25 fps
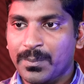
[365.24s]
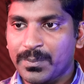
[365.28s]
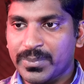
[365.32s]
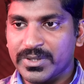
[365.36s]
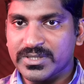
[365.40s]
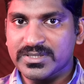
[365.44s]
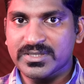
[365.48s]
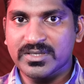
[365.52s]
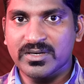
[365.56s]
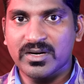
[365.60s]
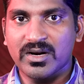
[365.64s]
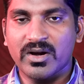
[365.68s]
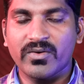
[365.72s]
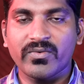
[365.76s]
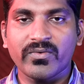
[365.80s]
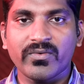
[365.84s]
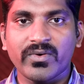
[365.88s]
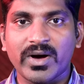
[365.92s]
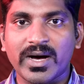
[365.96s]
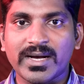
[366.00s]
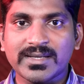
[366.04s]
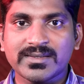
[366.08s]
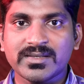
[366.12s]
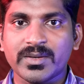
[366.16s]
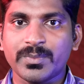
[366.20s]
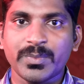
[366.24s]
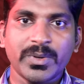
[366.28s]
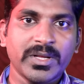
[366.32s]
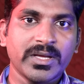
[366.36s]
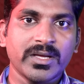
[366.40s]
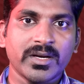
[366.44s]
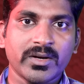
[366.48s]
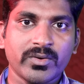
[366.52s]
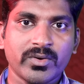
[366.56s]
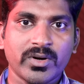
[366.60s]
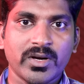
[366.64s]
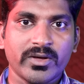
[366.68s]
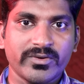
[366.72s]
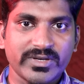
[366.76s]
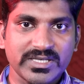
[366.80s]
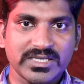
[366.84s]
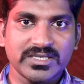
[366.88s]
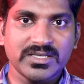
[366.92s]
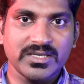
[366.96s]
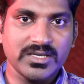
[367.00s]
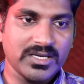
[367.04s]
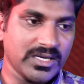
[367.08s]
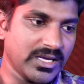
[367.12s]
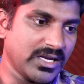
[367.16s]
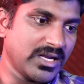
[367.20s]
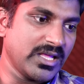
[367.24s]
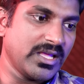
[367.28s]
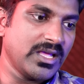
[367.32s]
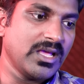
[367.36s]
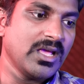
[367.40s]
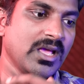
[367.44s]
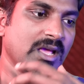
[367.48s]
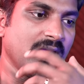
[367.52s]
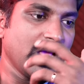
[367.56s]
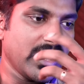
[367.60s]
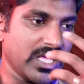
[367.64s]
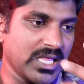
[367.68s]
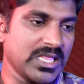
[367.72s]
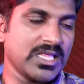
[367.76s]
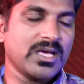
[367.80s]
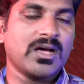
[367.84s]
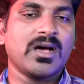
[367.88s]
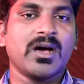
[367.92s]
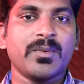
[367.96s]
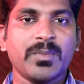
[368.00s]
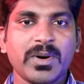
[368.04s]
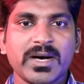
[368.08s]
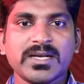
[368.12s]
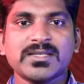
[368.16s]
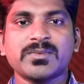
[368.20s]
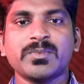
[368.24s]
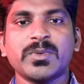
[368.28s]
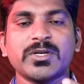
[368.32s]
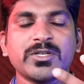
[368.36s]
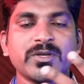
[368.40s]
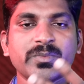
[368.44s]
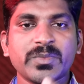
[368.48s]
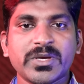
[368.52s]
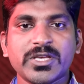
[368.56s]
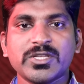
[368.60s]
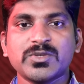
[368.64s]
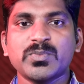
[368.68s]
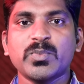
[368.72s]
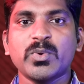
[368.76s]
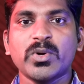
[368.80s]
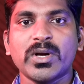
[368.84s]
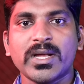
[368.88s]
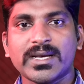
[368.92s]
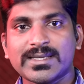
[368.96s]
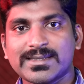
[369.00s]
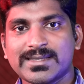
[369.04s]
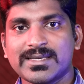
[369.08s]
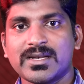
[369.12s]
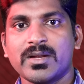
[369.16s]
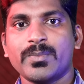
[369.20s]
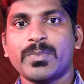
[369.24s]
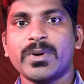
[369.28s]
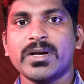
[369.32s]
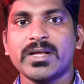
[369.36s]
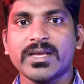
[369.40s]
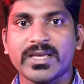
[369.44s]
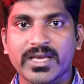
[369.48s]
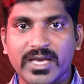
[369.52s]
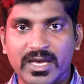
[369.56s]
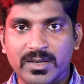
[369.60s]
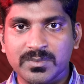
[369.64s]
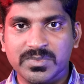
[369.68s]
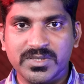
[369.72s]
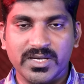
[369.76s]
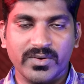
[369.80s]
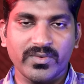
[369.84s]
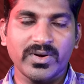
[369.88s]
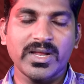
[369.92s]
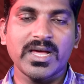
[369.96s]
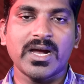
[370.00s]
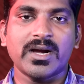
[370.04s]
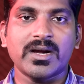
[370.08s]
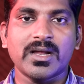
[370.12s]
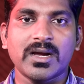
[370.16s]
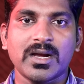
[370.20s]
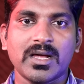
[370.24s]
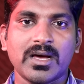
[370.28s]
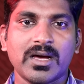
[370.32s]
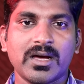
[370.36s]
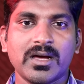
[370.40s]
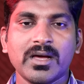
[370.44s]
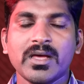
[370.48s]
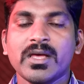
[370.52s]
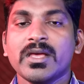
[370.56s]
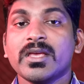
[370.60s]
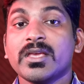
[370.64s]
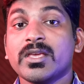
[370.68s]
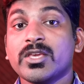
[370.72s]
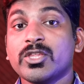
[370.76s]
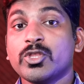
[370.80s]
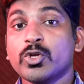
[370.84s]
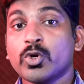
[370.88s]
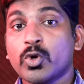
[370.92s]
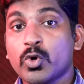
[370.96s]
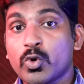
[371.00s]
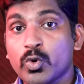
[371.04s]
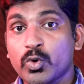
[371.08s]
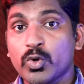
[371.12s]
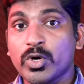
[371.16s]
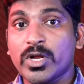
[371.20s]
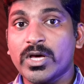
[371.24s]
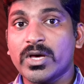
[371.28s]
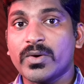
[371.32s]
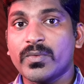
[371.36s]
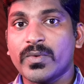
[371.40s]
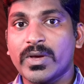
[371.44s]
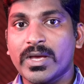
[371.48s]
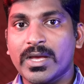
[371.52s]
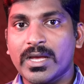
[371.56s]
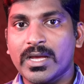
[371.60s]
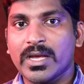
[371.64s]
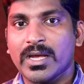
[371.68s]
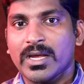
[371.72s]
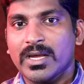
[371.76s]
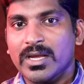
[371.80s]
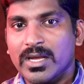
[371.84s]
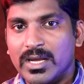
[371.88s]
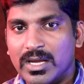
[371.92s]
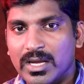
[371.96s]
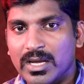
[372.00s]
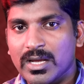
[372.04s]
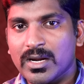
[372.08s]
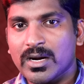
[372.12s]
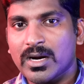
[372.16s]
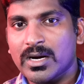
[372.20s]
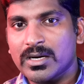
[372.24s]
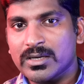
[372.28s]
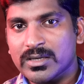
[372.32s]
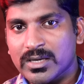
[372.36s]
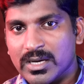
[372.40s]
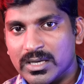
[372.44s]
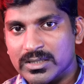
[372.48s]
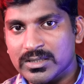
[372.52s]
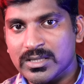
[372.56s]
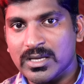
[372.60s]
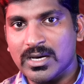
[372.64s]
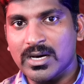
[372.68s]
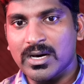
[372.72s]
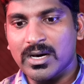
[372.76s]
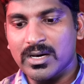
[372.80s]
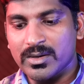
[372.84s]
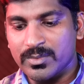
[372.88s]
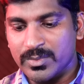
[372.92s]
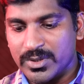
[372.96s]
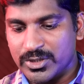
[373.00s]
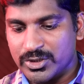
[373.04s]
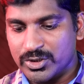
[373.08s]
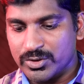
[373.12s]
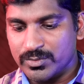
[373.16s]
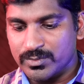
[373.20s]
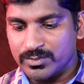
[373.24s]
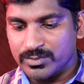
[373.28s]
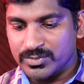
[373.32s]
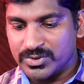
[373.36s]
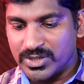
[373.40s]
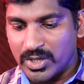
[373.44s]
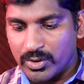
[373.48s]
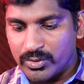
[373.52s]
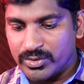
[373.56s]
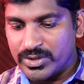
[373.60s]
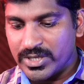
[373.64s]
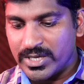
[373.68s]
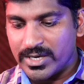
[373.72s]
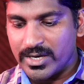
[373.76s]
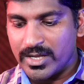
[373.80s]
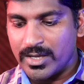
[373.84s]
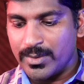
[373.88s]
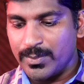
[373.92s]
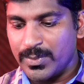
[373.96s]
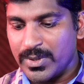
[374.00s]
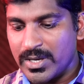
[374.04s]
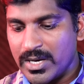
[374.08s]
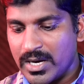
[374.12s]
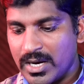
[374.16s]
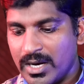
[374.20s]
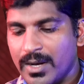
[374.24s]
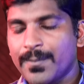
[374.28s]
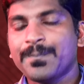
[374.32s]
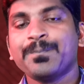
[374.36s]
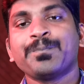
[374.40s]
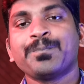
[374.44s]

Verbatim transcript: பிரிசனர் ஆஃப் வாஸ் அப்படிங்கிறவங்கள வச்சு இனி இந்த ஹமாஸ் மற்றும் ஹிஸ்புல்லா சில பல கேம்ஸை விளையாடலாம் இது கூடவே ஈரான் கத்தார் மற்றும் சவுதி அரேபியா